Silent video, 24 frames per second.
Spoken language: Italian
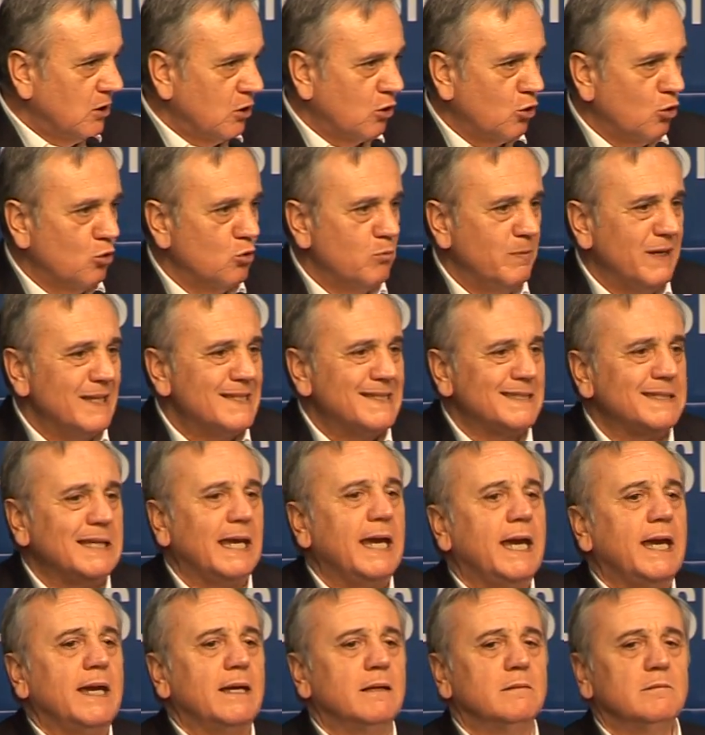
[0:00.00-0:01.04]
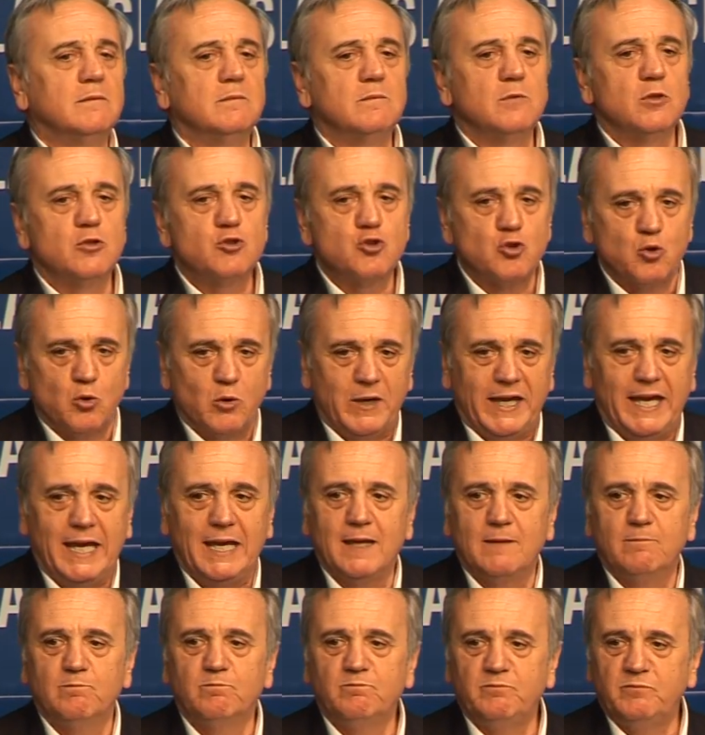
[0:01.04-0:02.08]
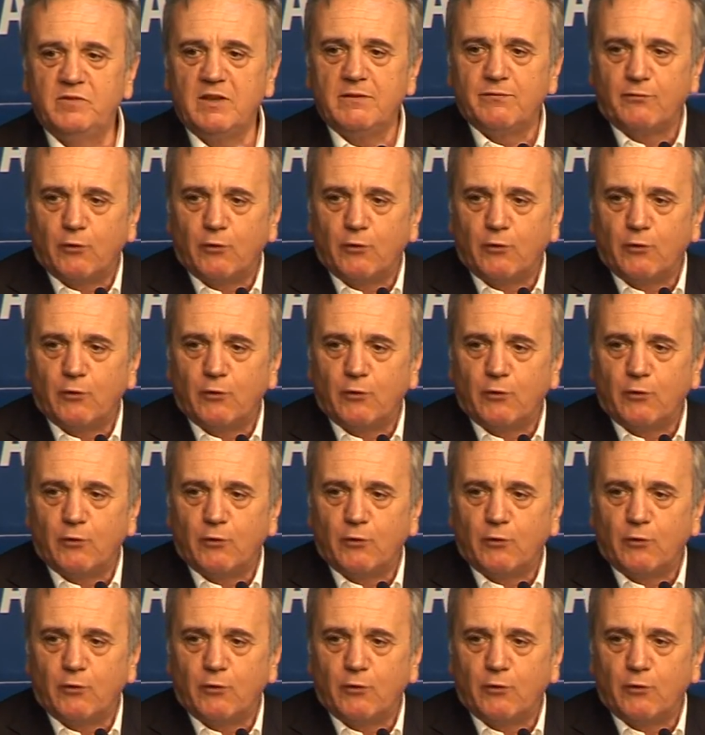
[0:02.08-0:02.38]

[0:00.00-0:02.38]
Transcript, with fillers: come se, cioè, vi